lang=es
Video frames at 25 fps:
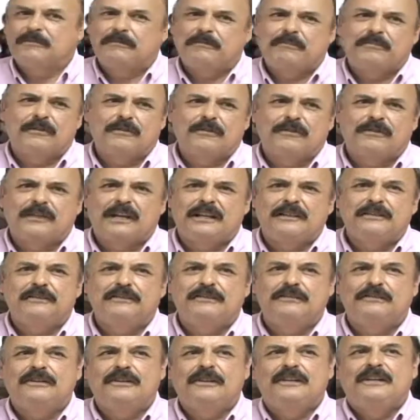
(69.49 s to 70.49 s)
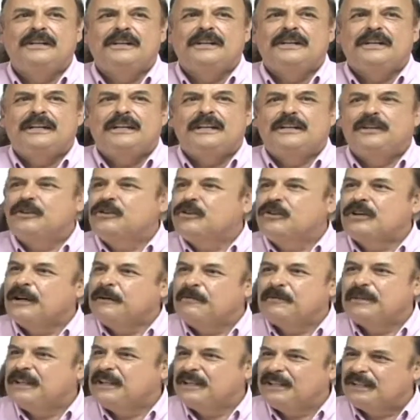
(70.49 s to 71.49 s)
por, lo tanto no
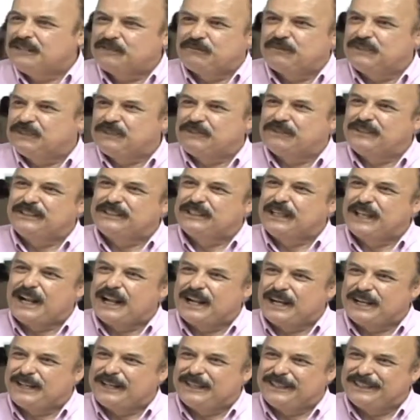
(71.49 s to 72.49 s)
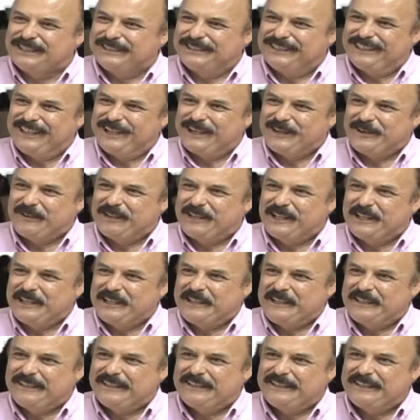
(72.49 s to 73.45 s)
cabían las cuestiones jerárquicas en la rondalla.